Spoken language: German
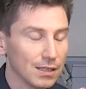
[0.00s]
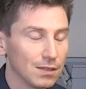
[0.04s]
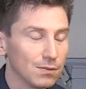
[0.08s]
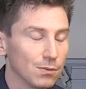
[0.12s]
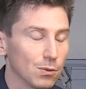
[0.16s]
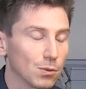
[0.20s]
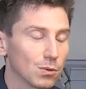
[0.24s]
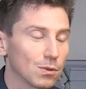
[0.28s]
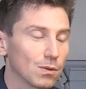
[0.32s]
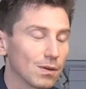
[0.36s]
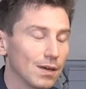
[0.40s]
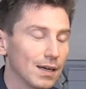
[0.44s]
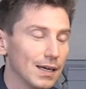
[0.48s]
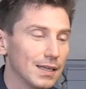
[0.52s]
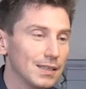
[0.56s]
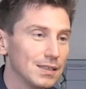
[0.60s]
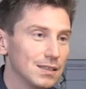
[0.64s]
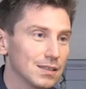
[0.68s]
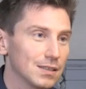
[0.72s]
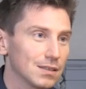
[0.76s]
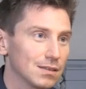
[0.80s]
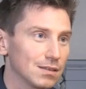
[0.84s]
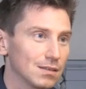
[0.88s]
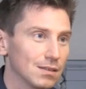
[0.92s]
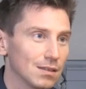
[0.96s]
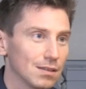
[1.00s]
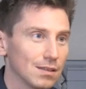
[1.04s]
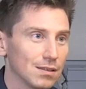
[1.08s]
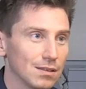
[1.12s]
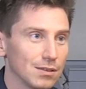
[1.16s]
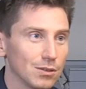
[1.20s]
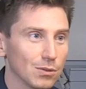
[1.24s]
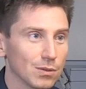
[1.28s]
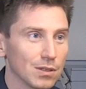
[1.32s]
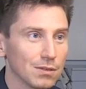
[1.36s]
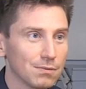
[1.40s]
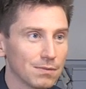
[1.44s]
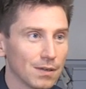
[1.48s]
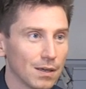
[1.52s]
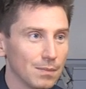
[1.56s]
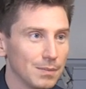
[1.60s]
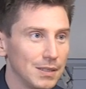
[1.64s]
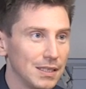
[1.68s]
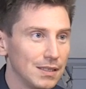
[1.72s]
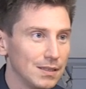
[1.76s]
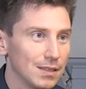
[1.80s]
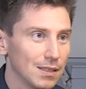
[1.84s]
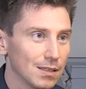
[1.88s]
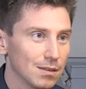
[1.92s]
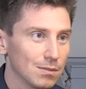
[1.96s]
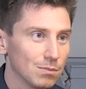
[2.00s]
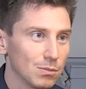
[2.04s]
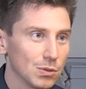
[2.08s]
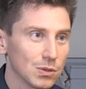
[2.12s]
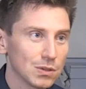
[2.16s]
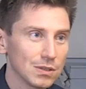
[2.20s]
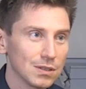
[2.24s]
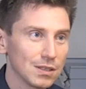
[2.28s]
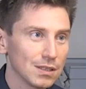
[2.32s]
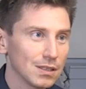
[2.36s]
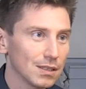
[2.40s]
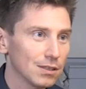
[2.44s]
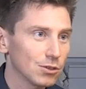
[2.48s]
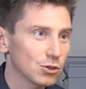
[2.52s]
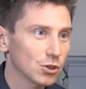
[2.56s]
eine Wohnung leisten? Äh, junge Familien müssen sich